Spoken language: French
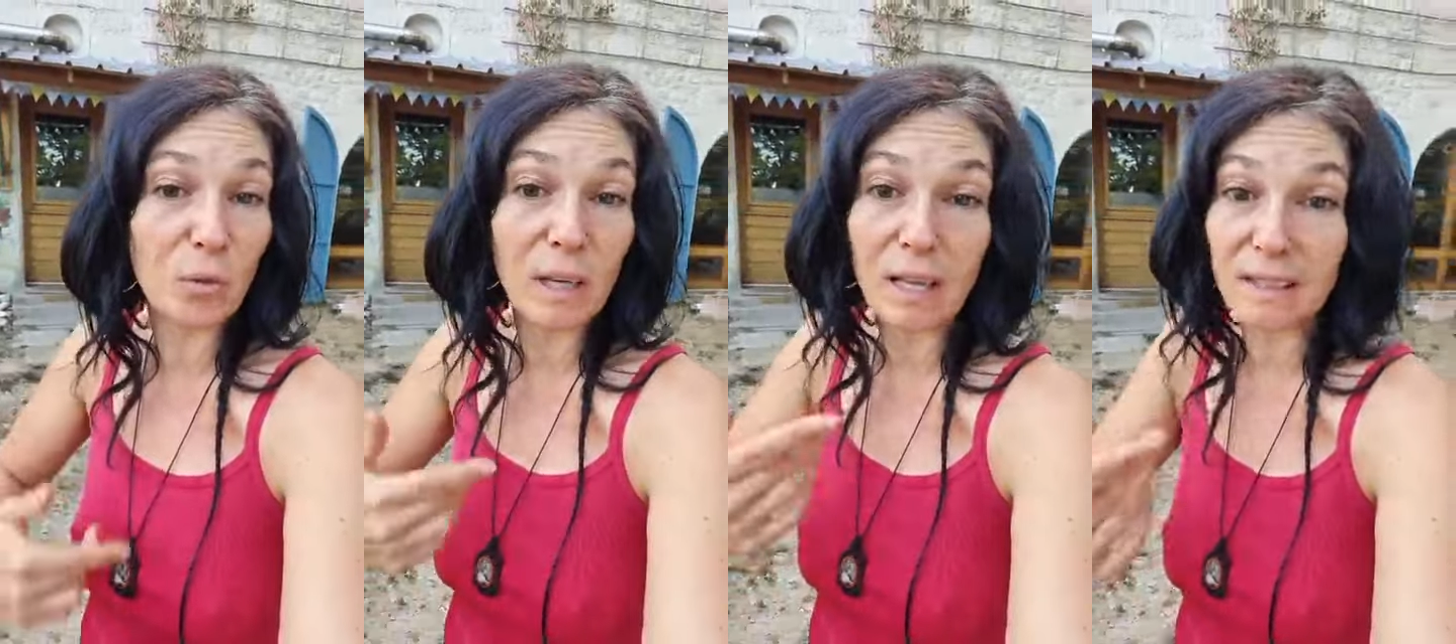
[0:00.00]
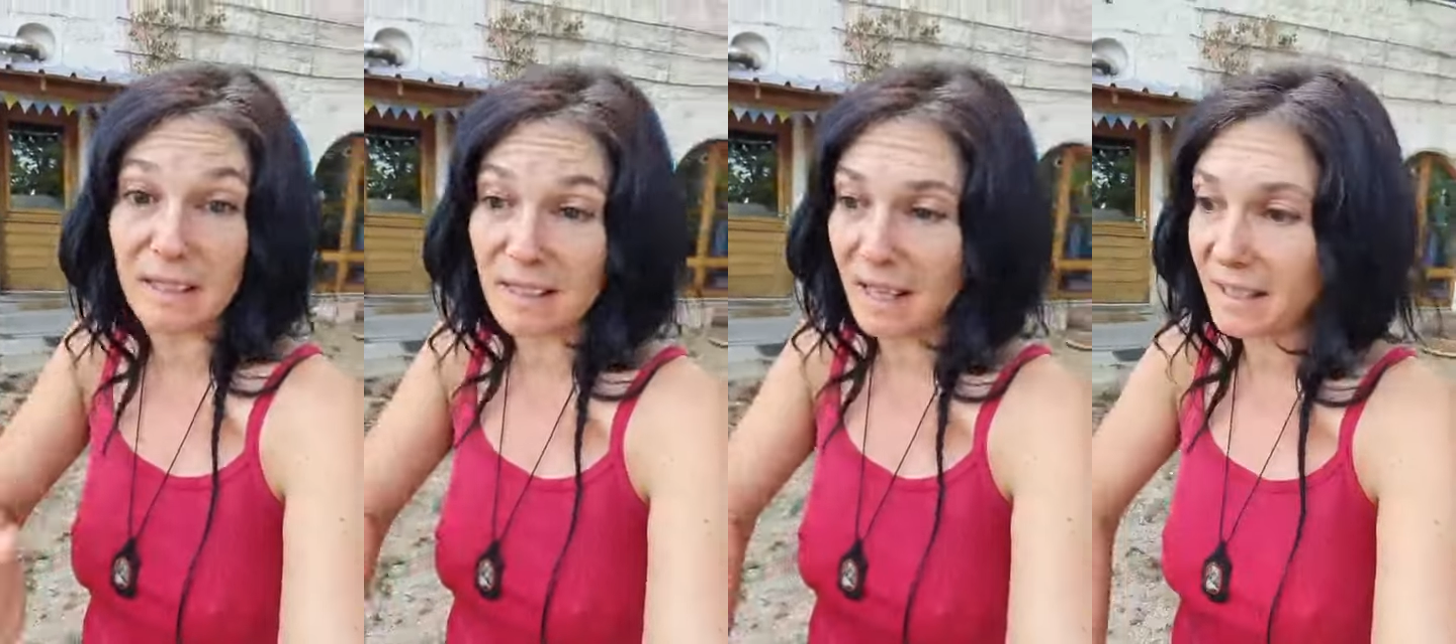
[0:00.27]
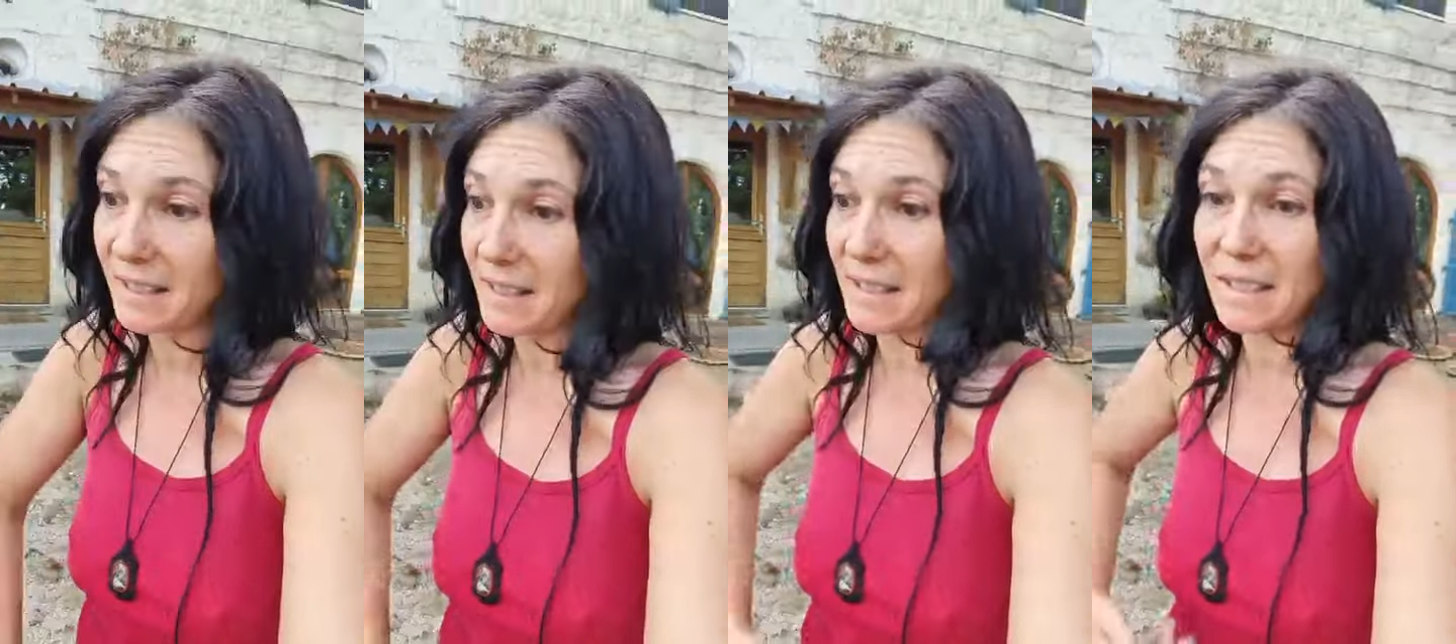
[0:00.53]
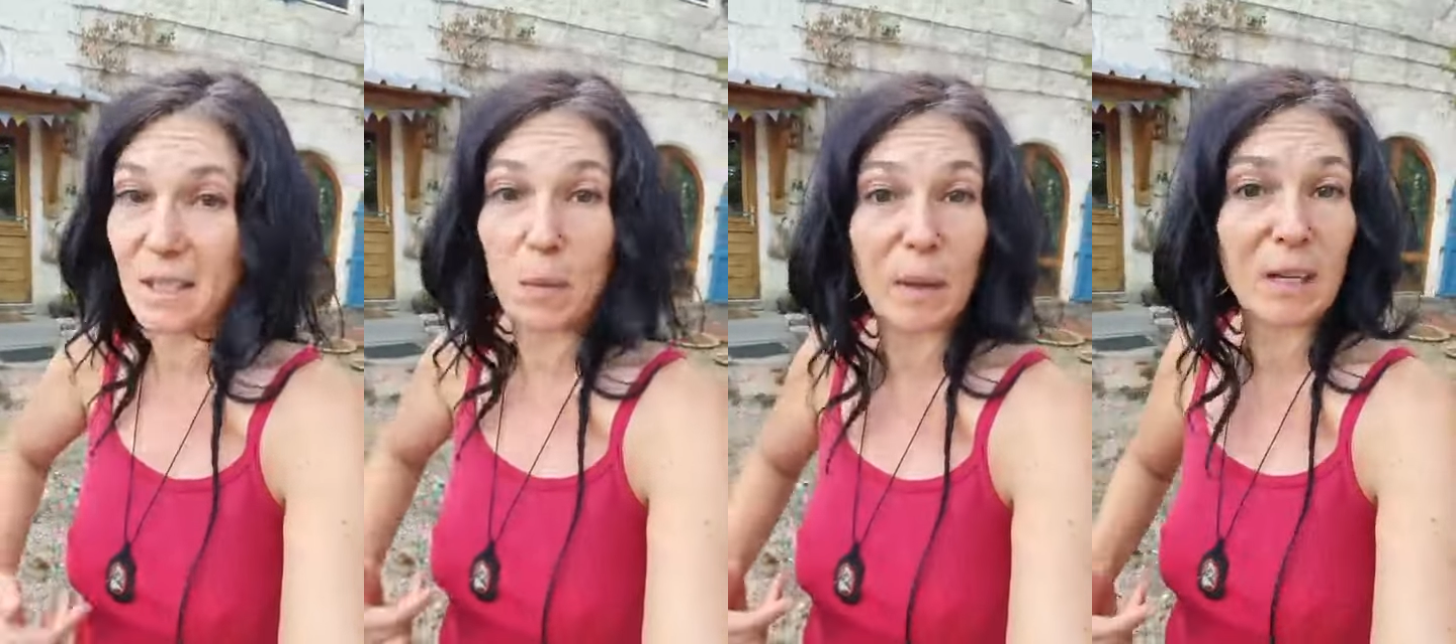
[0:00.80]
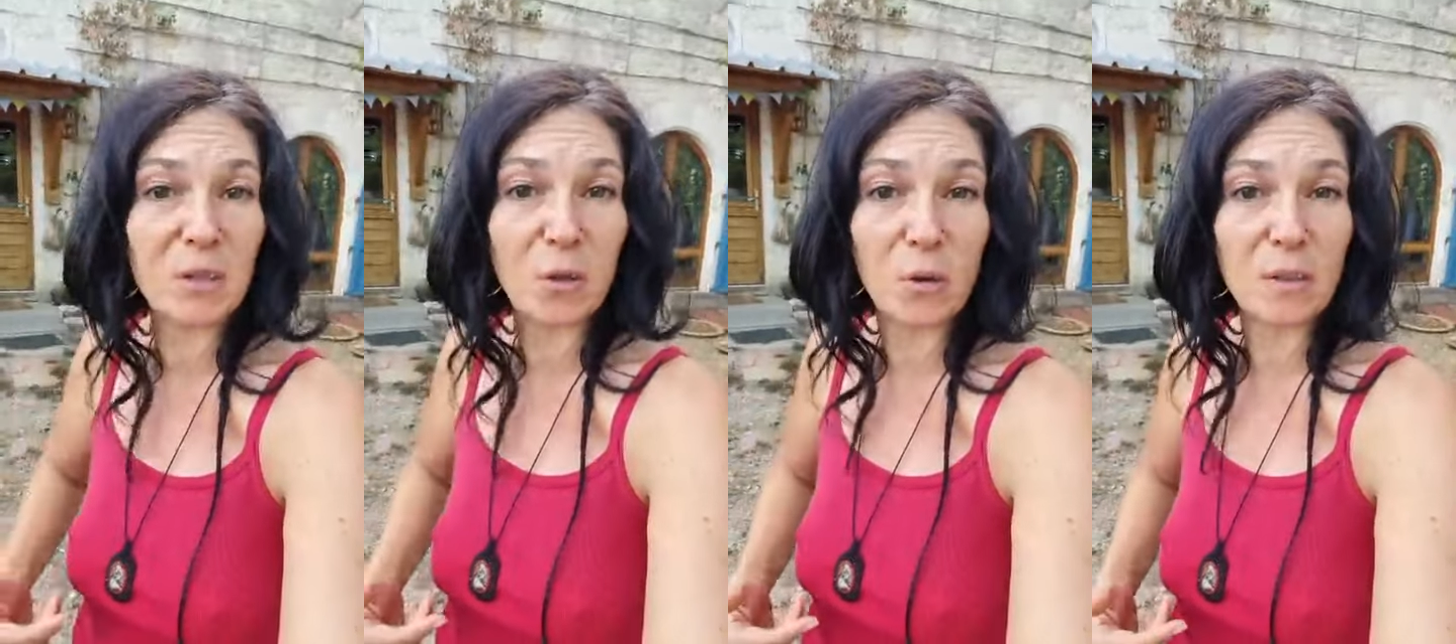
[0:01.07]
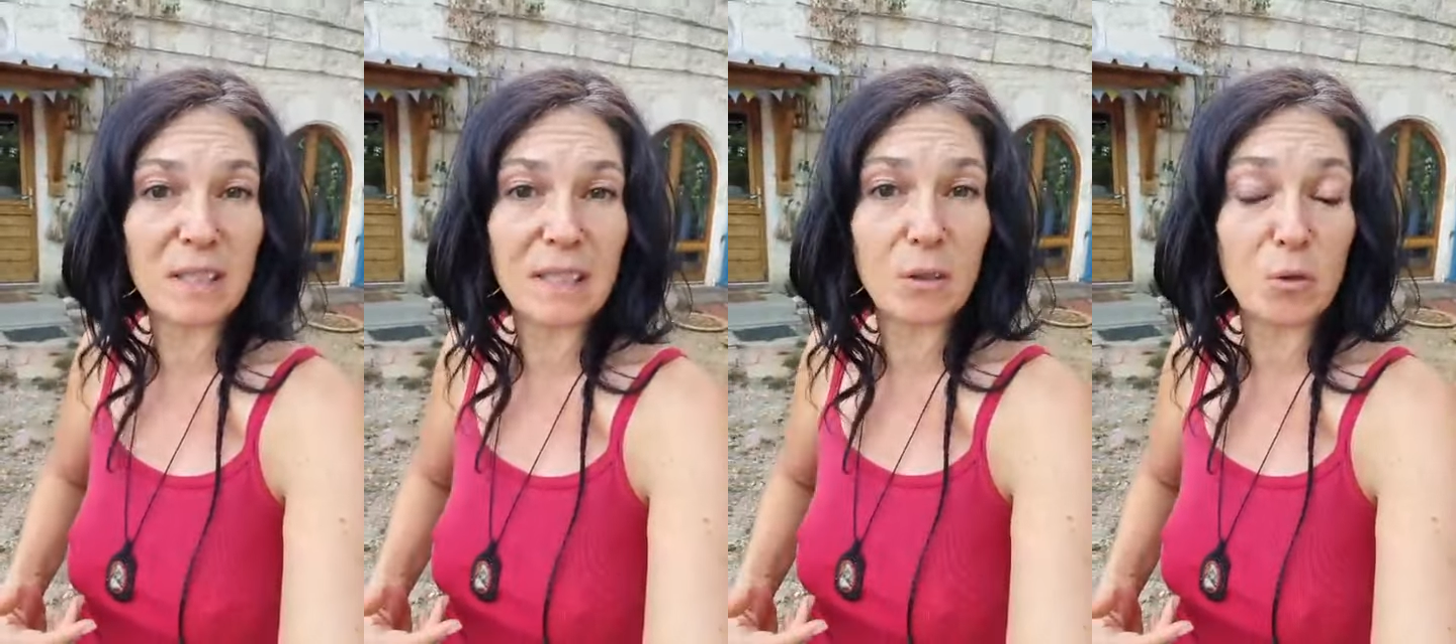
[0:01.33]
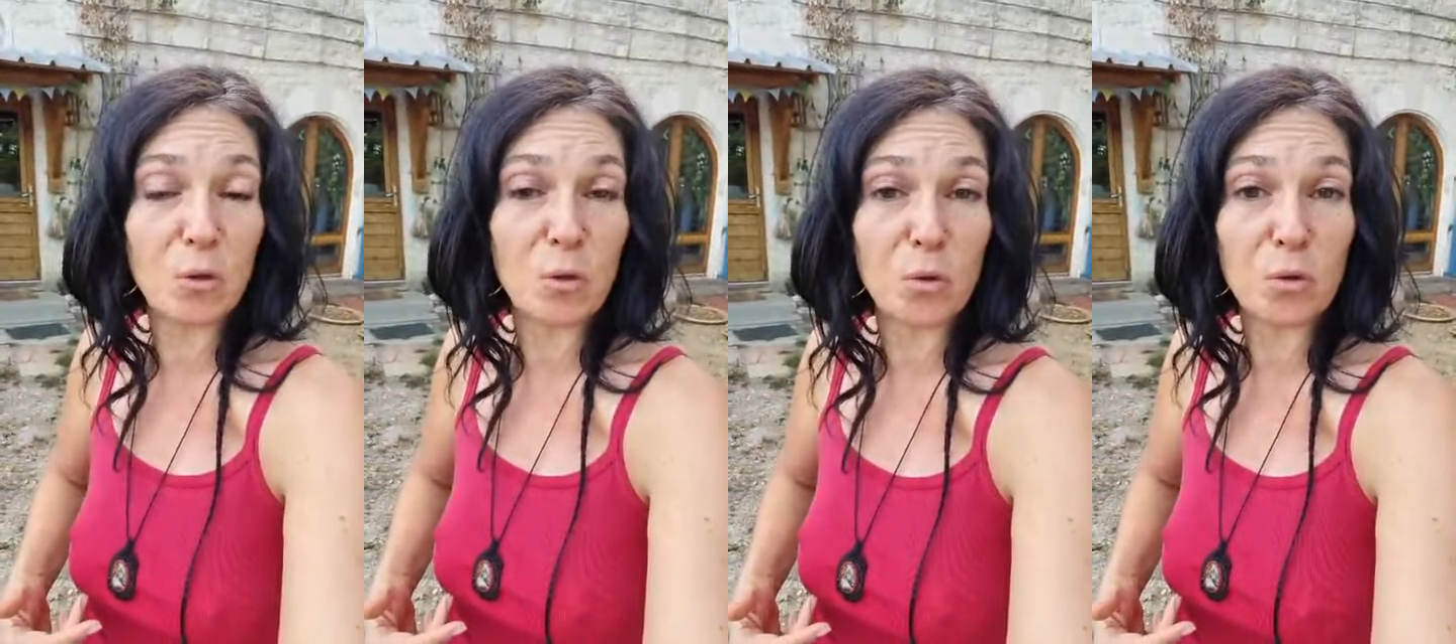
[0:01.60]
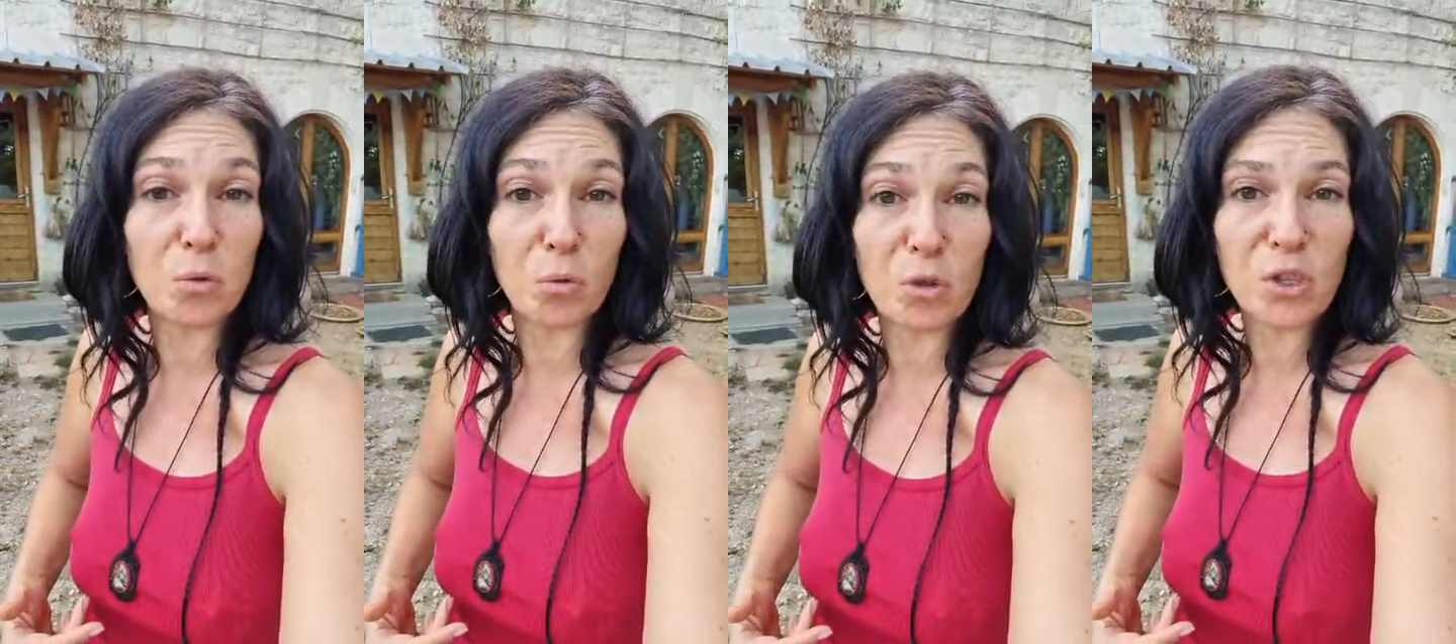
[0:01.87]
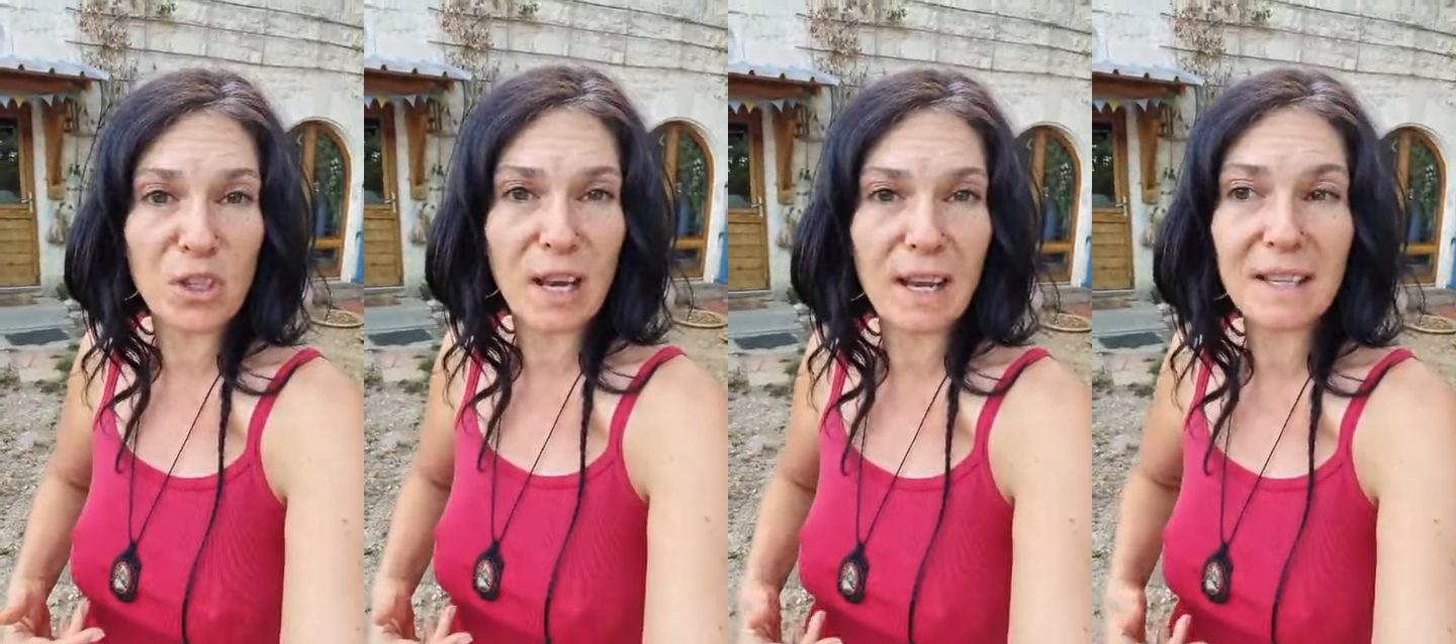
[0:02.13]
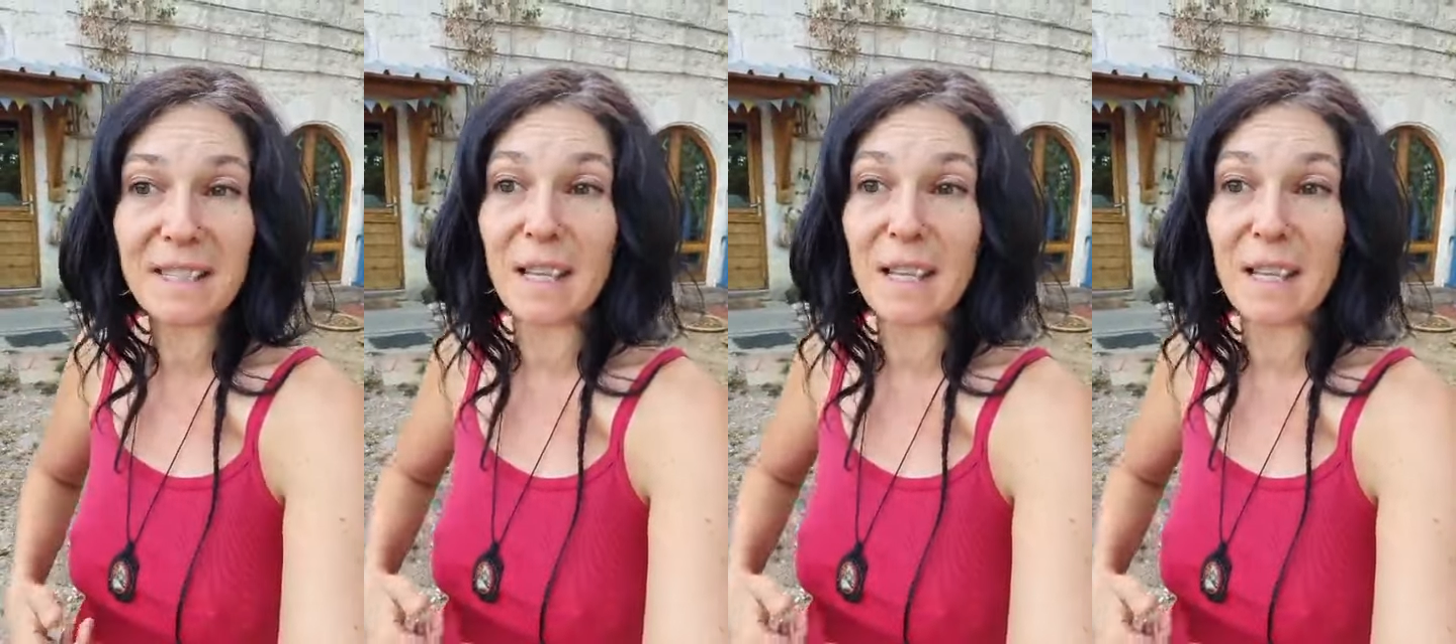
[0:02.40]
voilà, des artistes, des personnes qui te sont chères.